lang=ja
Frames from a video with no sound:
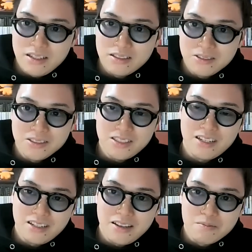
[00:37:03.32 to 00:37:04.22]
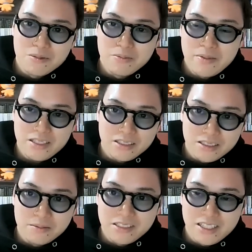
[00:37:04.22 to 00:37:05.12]
で、その時点でもうめちゃ
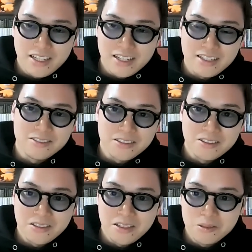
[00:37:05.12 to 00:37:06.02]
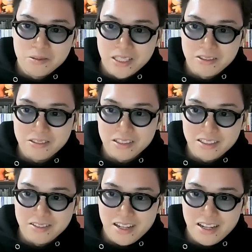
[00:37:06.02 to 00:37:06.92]
くちゃブチ切れられるとか、クレームをもらうと
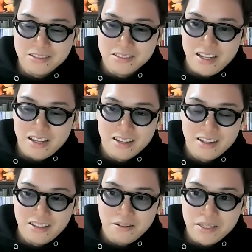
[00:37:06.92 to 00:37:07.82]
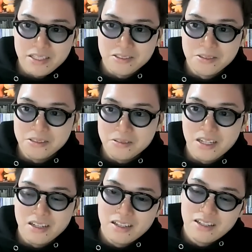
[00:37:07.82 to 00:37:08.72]
かっていうのがあるんで、やっぱりそういうの
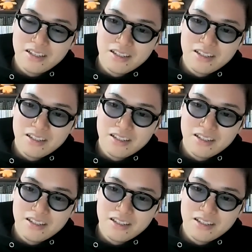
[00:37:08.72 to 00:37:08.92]
は、